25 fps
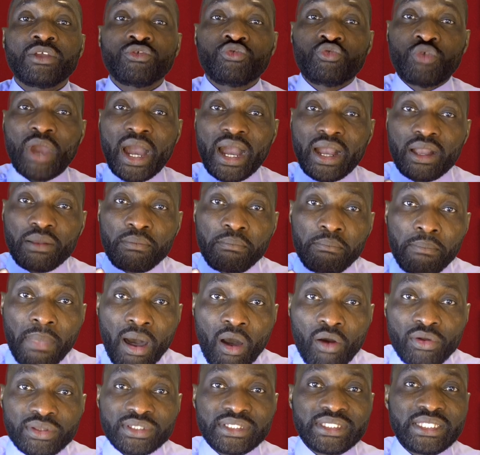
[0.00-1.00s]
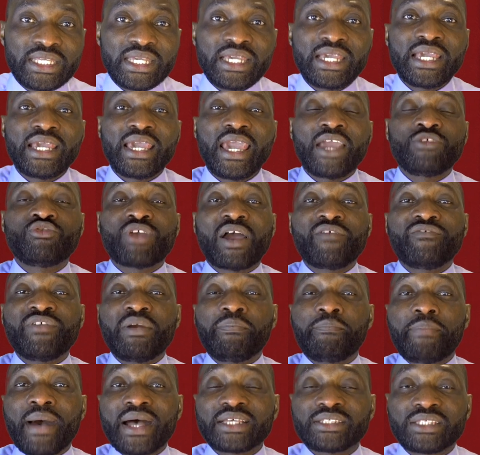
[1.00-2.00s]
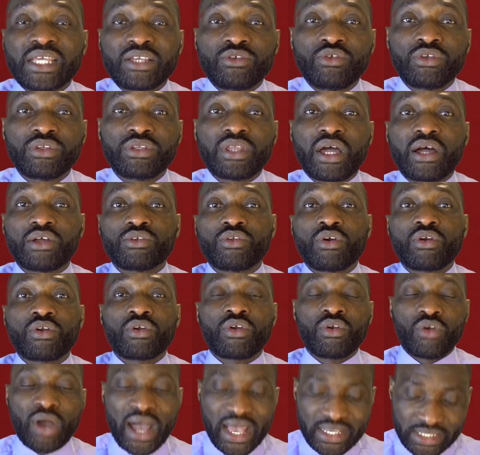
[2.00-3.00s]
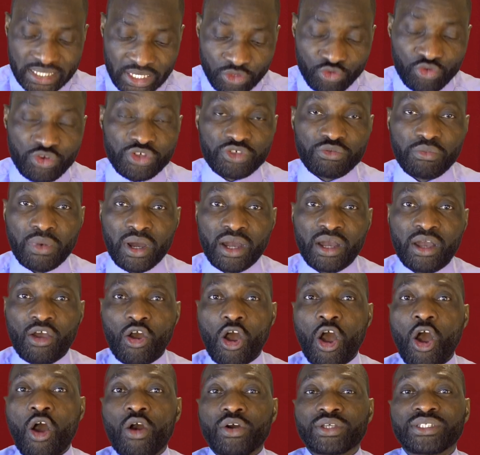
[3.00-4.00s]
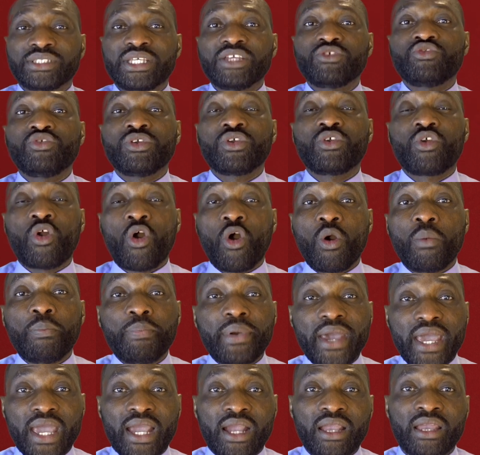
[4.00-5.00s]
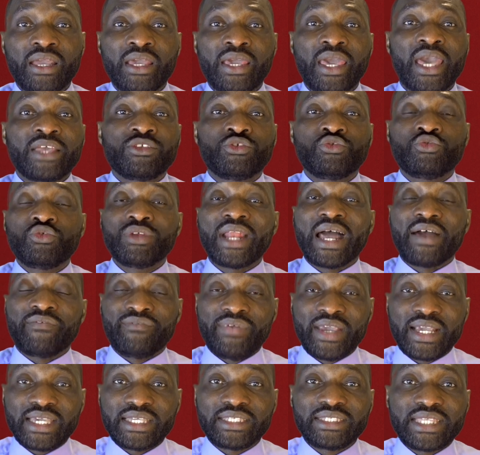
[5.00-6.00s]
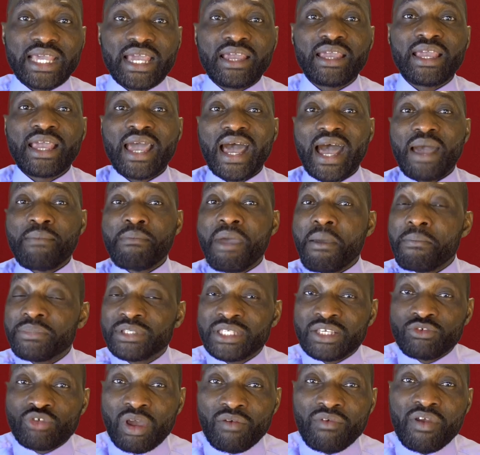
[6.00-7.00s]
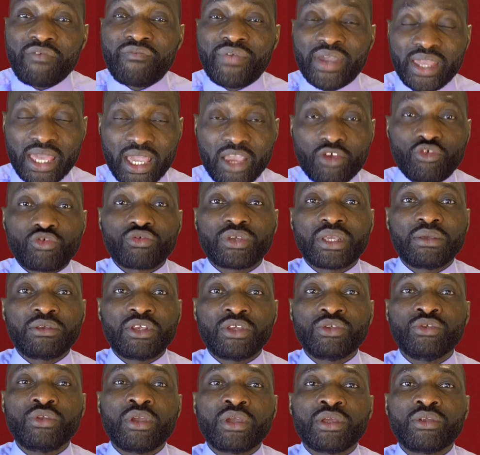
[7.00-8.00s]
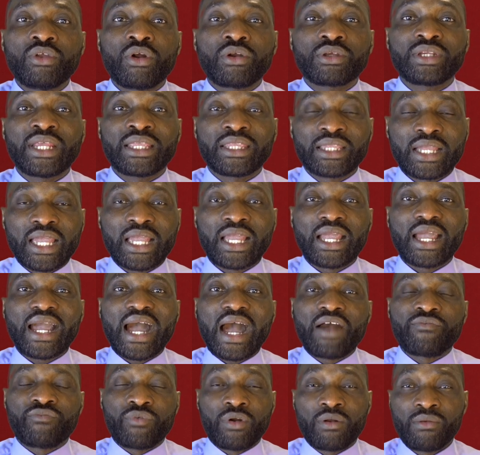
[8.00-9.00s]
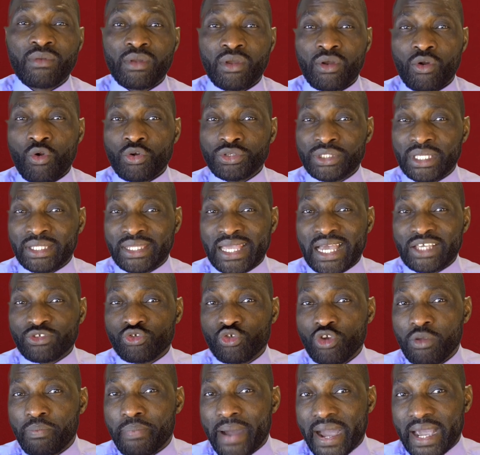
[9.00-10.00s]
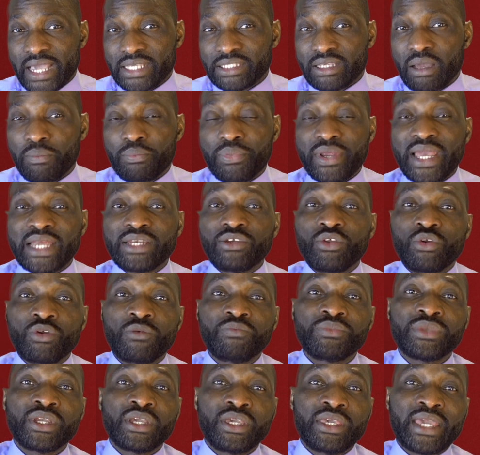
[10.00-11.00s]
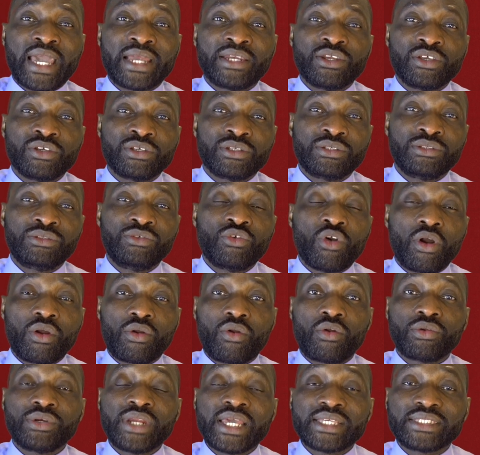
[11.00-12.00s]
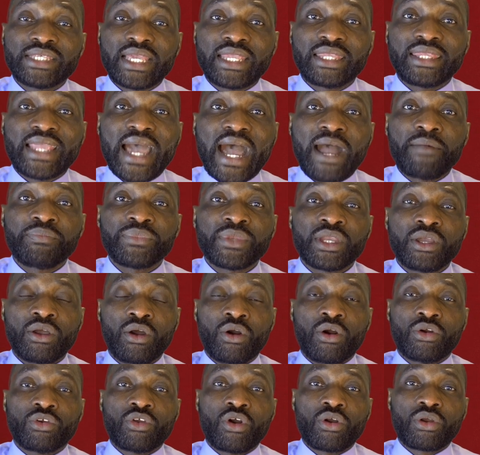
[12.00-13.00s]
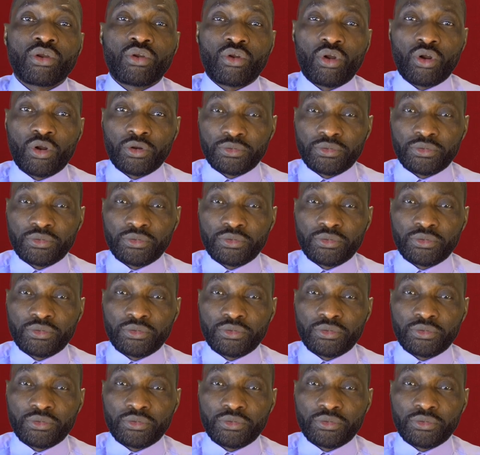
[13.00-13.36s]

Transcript: tu as menti et tu as fait passer du temps donc, à ces jugements. Or, si tu coopères et tu dis la vérité, même si tu avais fait quelque chose de, donc, de très grave aux États-Unis, par exemple, il y a, des États, donc,